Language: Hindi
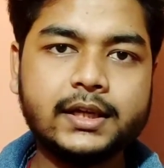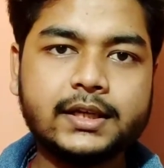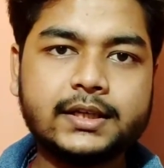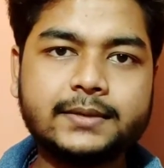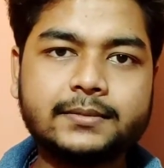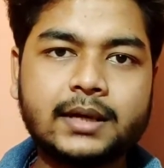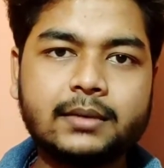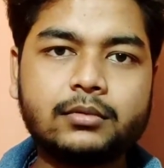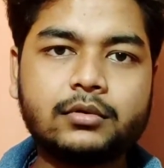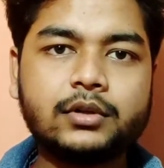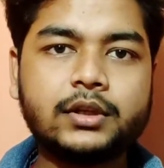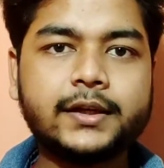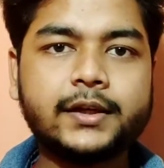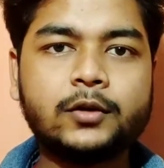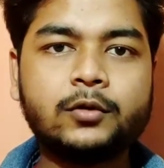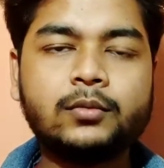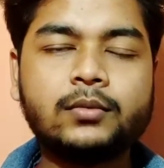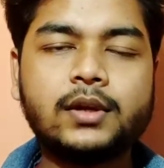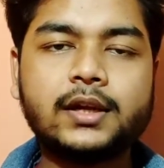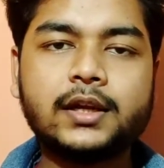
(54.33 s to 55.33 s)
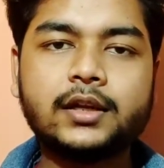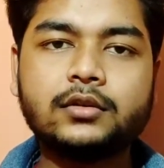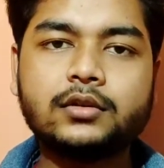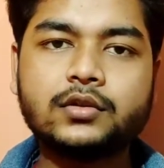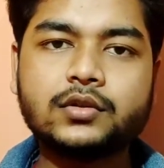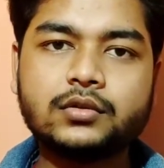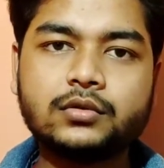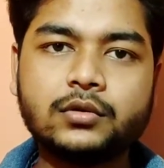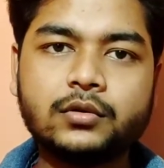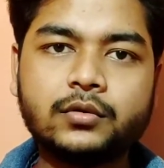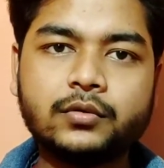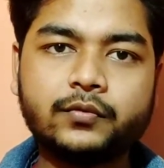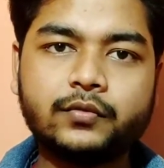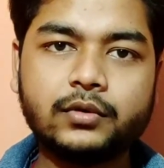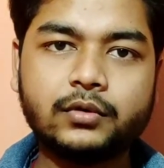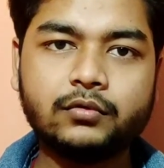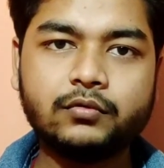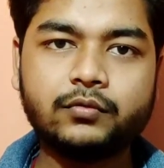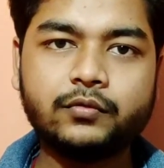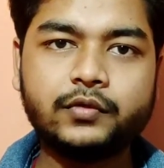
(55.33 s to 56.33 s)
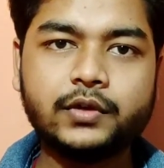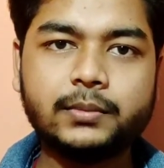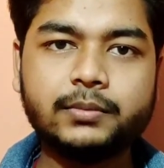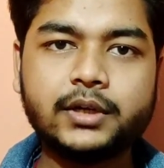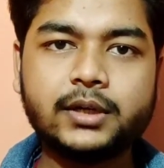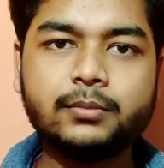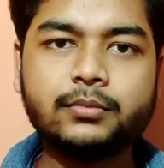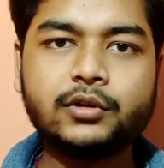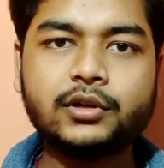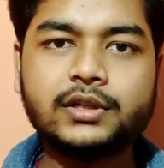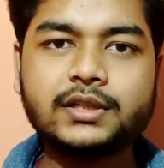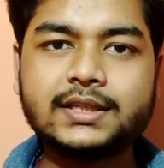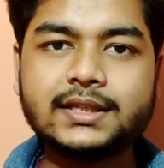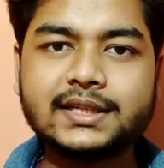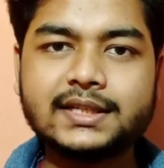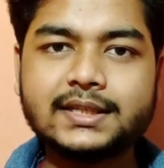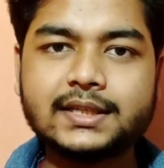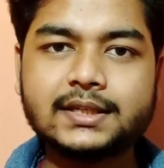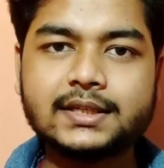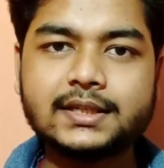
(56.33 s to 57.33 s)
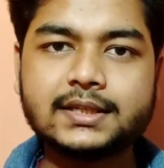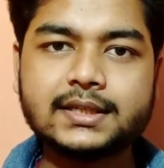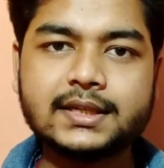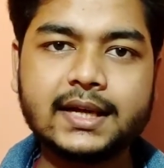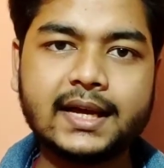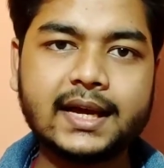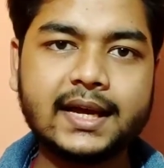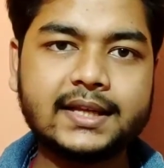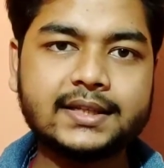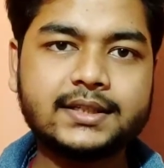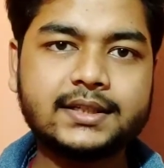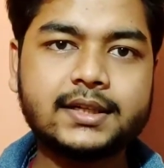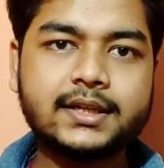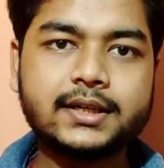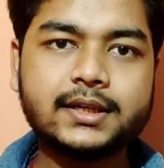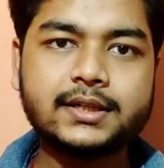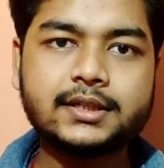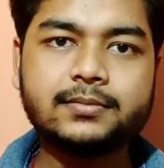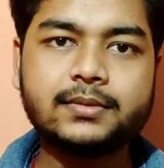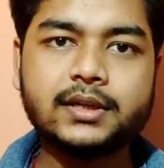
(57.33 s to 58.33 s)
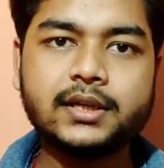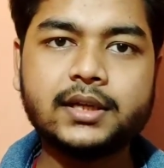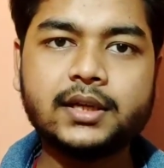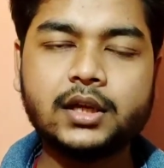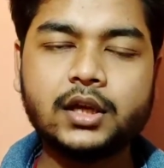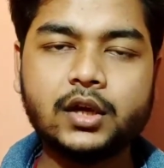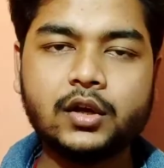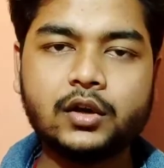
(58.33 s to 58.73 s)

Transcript: इसमें आपको देखने को मिलेगा दोस्तों 15.6 इंचेस का एच डिस्प्ले